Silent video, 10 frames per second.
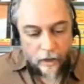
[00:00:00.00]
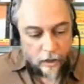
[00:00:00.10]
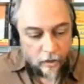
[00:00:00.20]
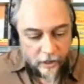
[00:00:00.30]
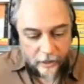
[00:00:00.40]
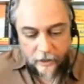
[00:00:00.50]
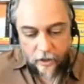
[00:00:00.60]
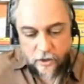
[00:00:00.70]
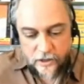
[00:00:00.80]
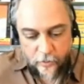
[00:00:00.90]
Allora, la
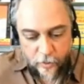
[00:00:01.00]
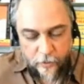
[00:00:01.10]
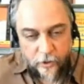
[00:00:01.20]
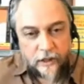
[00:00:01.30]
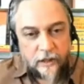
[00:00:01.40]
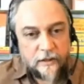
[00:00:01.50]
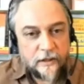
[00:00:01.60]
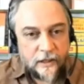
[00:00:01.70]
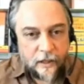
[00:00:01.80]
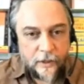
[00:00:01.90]
cosa più importante
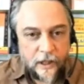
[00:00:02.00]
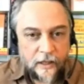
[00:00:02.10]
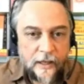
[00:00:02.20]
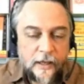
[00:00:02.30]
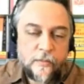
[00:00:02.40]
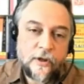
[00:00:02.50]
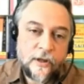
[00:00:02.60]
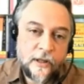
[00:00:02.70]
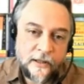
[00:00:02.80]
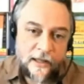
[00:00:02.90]
da capire
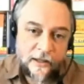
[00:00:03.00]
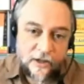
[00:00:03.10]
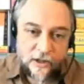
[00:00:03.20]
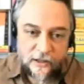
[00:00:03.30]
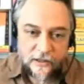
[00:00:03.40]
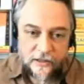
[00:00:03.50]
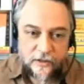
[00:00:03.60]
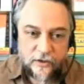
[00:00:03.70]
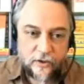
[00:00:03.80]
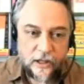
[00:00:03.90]
nell'ambito della
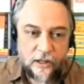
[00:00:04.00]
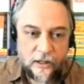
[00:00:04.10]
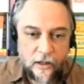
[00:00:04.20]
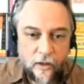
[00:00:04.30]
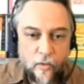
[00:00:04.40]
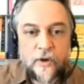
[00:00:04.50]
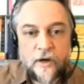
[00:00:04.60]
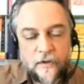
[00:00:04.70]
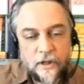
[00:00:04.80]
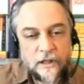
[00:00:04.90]
digitalizzazione è che
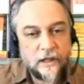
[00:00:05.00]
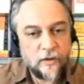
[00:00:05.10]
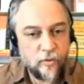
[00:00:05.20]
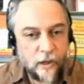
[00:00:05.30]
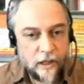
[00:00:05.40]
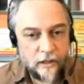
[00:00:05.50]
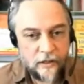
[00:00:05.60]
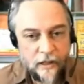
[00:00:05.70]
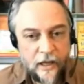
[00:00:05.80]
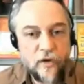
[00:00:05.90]
una volta
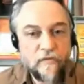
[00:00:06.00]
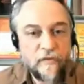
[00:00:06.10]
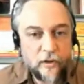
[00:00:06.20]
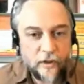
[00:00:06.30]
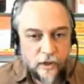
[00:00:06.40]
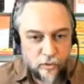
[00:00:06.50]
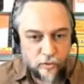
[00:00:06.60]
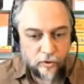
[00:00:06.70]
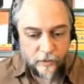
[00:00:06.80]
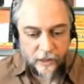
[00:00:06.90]
attuata è un valore
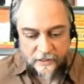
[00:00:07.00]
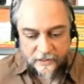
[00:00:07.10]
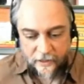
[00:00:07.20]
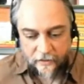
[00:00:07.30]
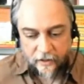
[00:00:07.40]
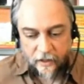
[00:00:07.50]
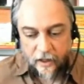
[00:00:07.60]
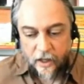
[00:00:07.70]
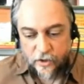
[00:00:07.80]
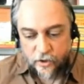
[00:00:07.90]
aggiunto per l'azienda,
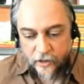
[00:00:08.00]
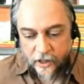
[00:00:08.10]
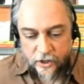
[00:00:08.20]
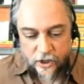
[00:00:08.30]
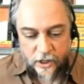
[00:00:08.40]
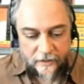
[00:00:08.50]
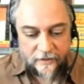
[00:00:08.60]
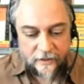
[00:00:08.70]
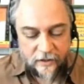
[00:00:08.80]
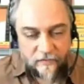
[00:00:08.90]
cioè
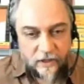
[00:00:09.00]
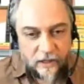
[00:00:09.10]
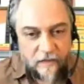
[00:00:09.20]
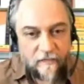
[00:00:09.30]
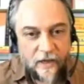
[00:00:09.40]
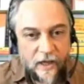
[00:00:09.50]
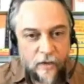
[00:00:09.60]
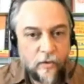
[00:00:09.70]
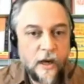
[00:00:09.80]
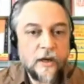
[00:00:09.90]
certe attività
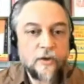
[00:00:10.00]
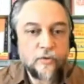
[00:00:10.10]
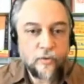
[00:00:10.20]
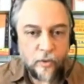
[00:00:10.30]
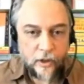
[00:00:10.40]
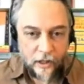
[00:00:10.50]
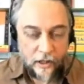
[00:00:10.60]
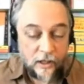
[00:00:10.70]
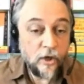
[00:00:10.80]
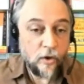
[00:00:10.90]
vanno a ridurre
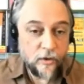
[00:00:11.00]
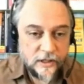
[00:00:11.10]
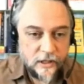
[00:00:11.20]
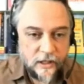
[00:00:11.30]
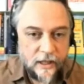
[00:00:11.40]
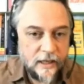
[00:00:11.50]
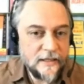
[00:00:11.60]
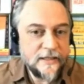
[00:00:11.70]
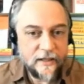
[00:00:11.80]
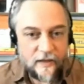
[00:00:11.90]
i costi che
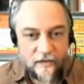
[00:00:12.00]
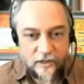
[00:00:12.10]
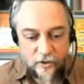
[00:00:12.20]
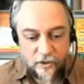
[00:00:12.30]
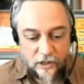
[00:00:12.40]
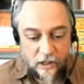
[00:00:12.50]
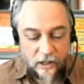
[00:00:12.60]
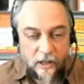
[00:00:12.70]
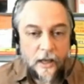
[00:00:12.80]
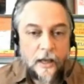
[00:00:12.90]
l'azienda va a
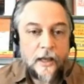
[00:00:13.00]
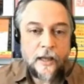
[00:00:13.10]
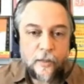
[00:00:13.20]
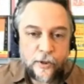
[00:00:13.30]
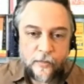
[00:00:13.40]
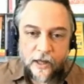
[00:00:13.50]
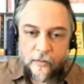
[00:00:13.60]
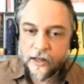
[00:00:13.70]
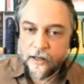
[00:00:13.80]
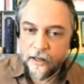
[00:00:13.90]
sostenere. Il
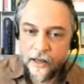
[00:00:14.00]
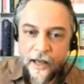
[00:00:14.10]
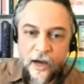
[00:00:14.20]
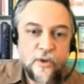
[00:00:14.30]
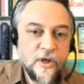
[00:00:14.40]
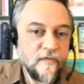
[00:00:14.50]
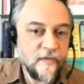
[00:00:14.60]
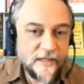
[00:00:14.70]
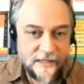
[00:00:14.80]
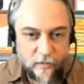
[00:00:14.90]
problema è che è un
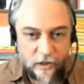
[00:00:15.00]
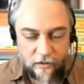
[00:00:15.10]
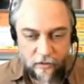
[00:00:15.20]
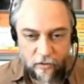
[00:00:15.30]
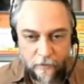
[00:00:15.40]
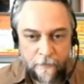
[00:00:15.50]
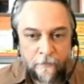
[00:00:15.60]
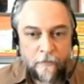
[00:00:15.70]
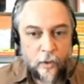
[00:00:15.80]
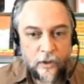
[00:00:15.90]
investimento
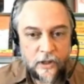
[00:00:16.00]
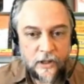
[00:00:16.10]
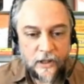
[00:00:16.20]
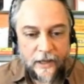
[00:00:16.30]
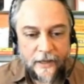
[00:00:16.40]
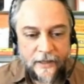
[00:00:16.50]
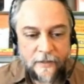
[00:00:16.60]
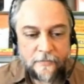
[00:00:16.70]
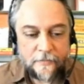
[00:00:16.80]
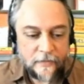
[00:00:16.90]
quindi
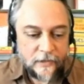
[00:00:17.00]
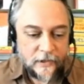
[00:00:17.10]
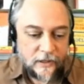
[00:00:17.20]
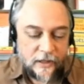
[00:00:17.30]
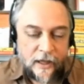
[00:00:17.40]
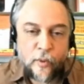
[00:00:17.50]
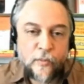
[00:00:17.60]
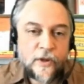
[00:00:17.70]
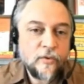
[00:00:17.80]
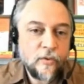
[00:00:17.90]
in, nel
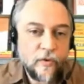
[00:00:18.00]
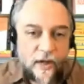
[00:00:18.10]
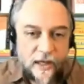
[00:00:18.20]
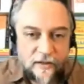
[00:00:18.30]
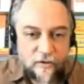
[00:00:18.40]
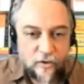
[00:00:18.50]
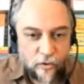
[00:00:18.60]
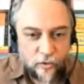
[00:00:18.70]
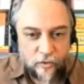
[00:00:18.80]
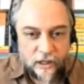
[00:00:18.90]
momento in cui viene
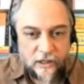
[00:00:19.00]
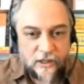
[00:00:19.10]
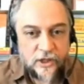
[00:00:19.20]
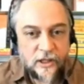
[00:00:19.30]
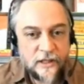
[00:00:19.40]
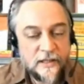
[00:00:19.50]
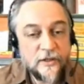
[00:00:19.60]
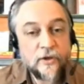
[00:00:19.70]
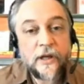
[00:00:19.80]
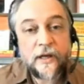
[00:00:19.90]
introdotta la digitalizzazione